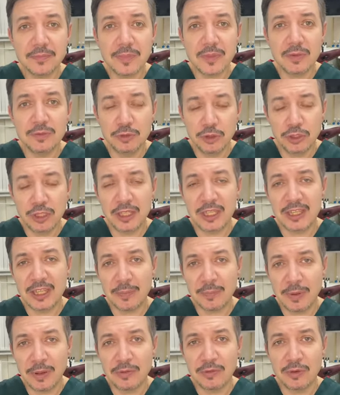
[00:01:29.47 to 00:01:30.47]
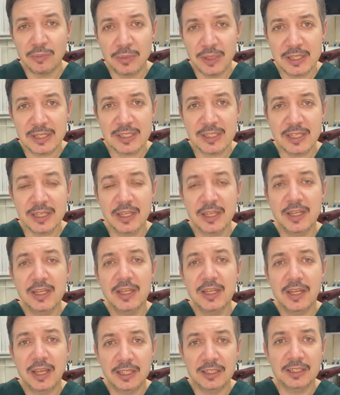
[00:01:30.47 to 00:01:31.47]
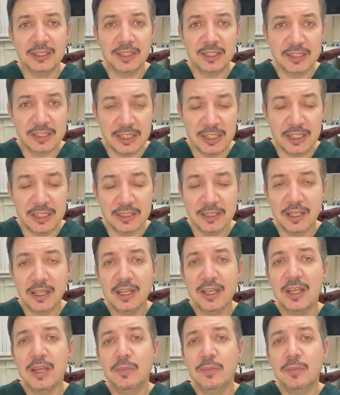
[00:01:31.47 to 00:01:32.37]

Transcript: все-таки на первом месте это танзелит.